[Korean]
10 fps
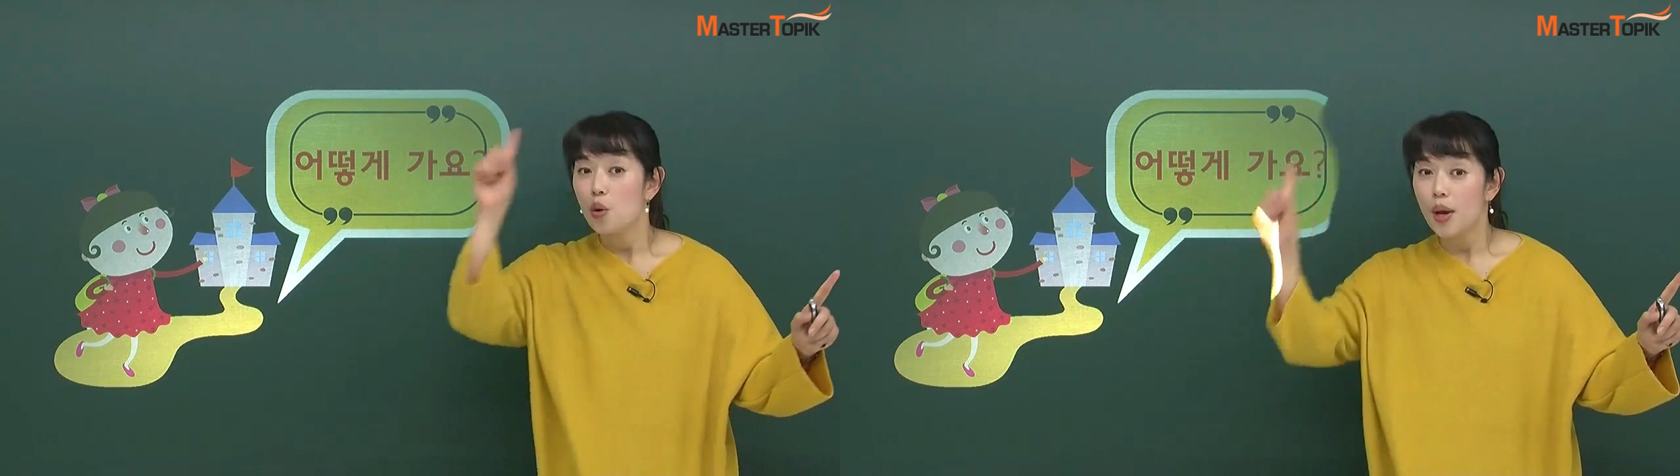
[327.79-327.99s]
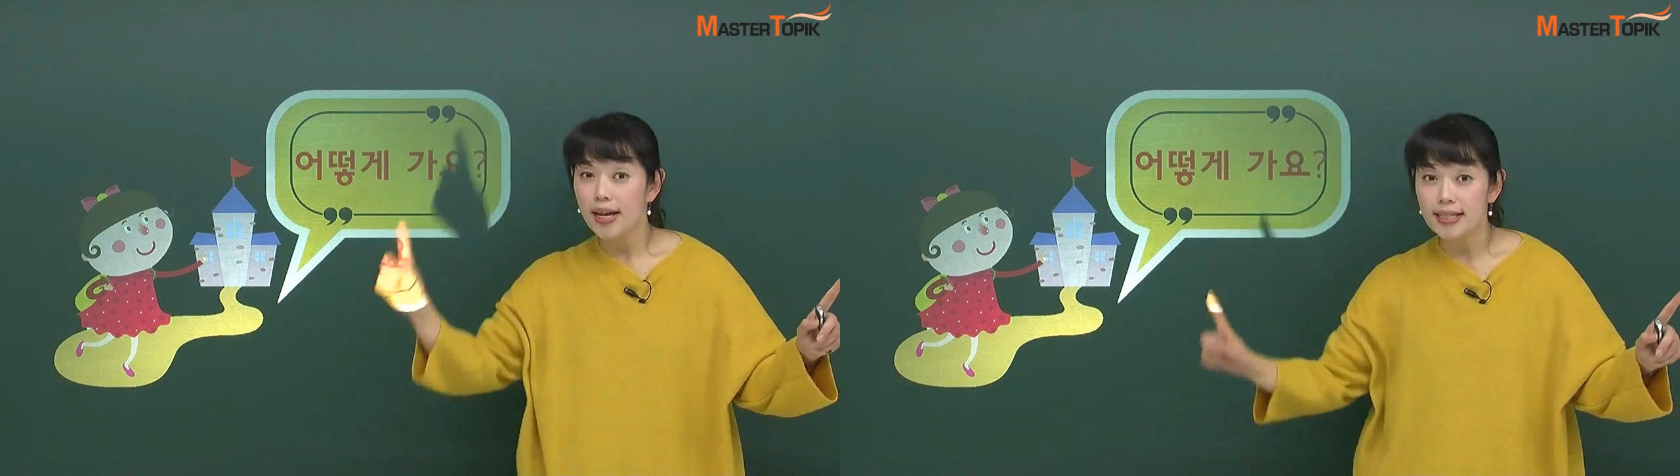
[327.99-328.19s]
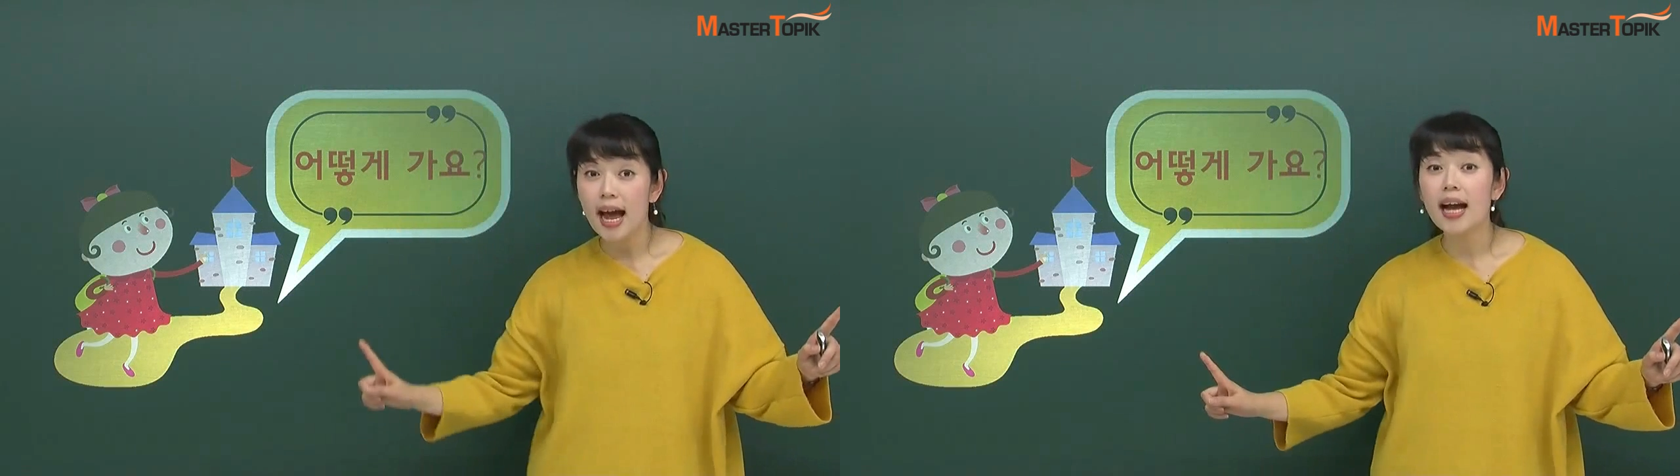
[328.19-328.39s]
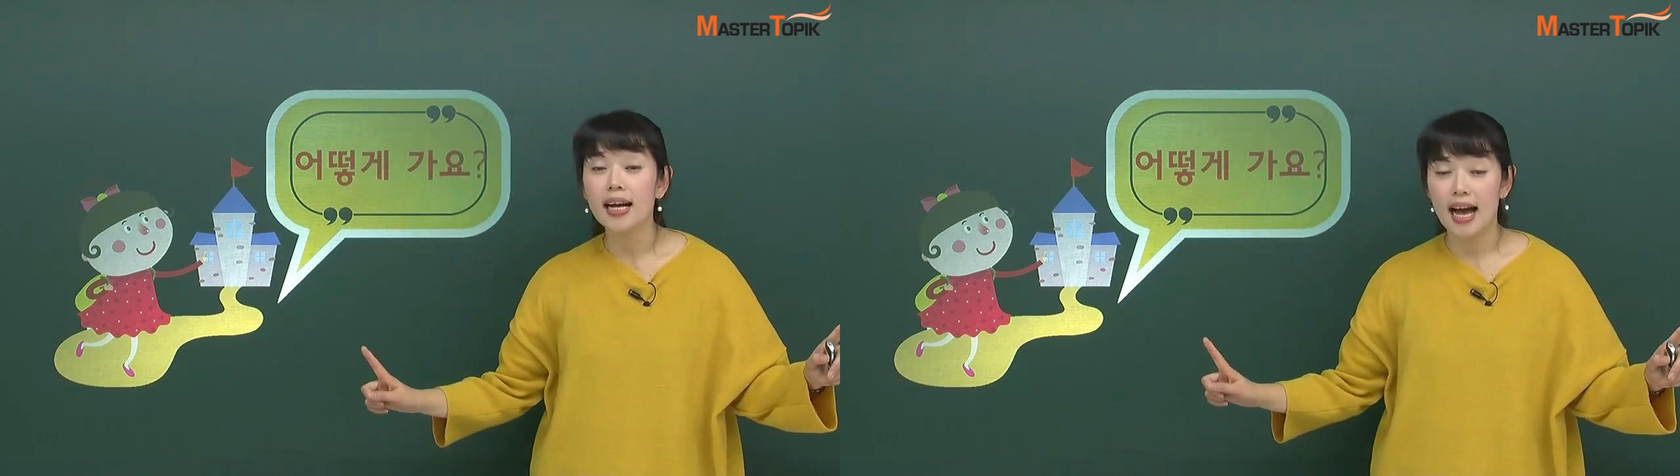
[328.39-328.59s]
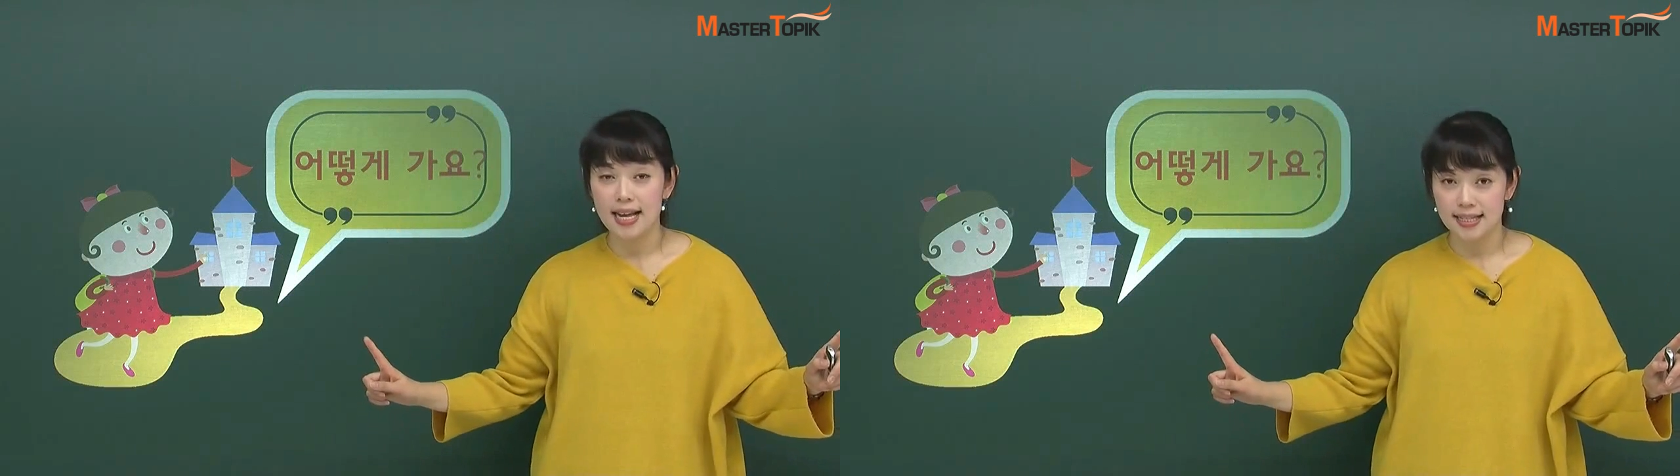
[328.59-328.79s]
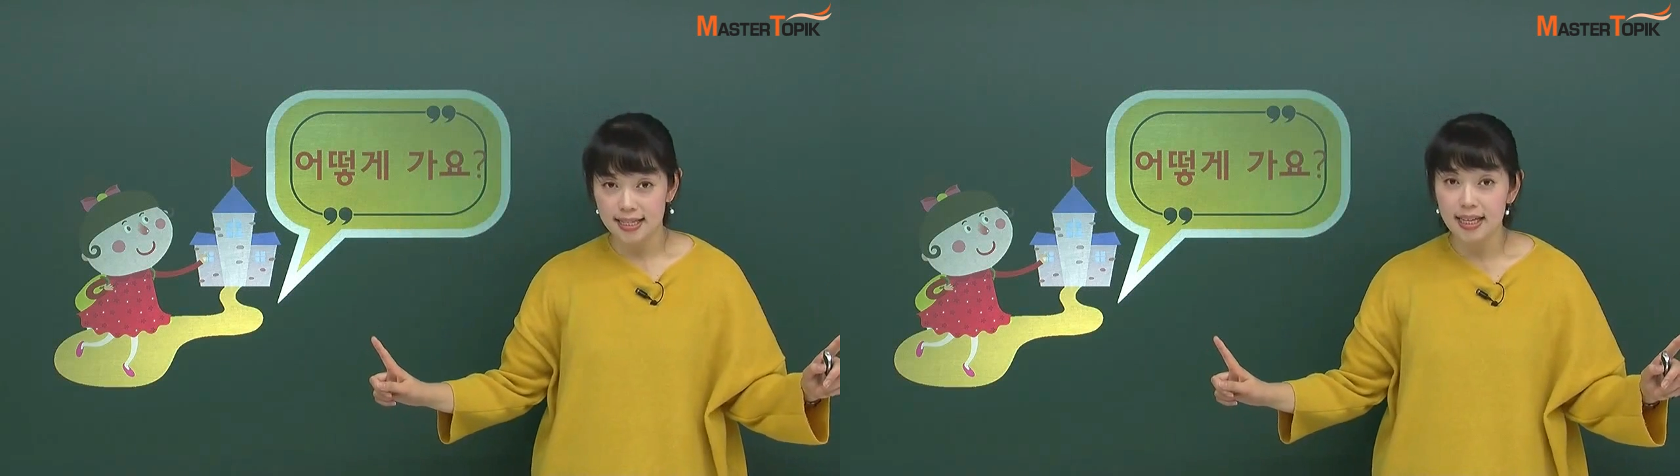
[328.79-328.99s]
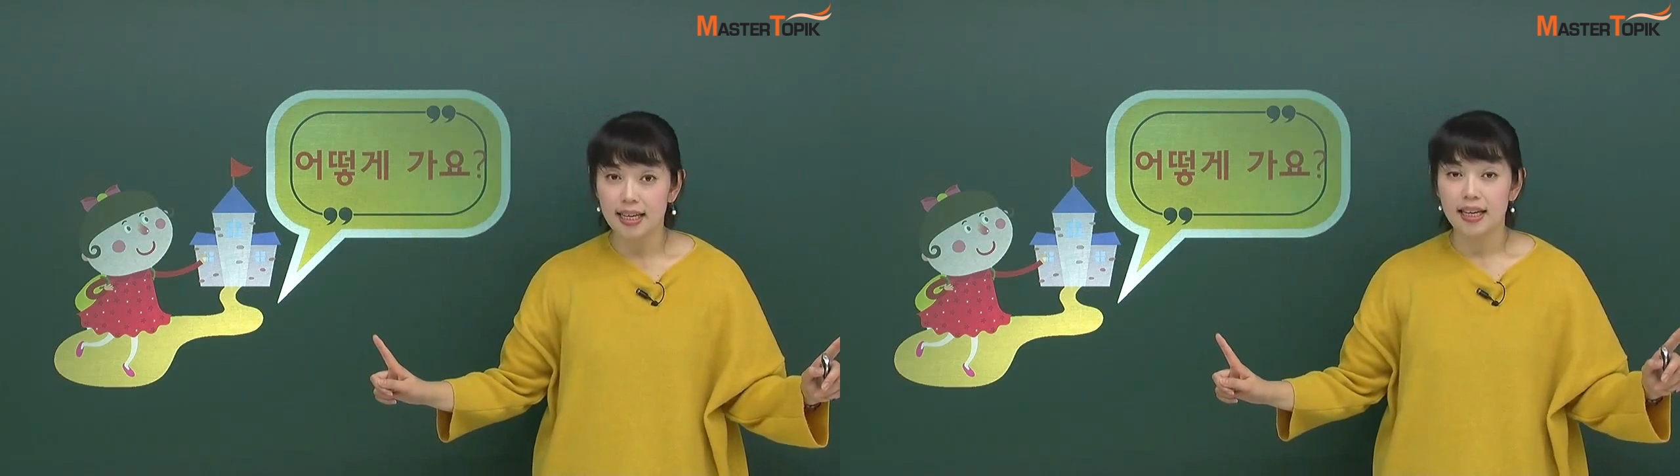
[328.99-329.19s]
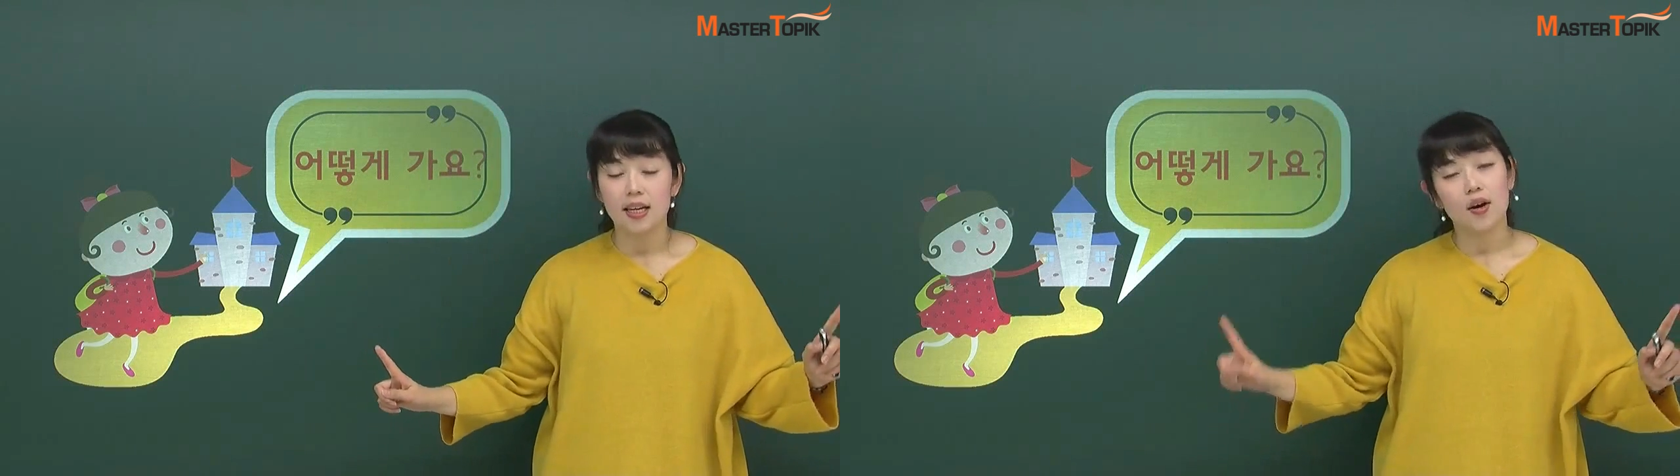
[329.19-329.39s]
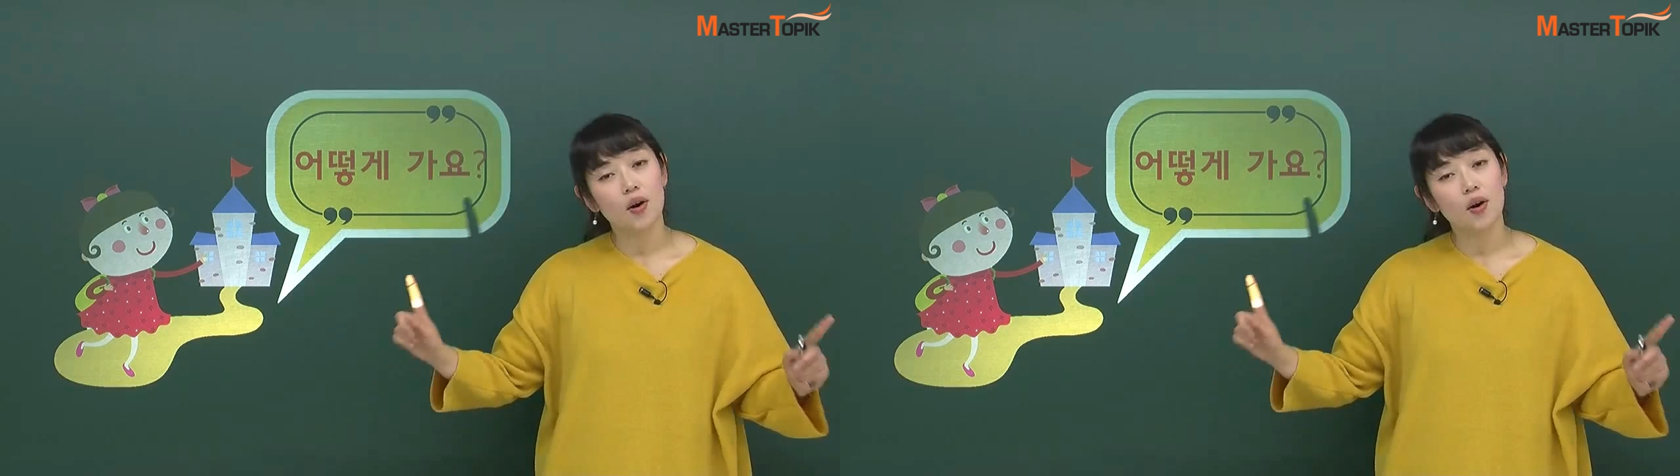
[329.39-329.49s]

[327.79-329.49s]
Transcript: 회사까지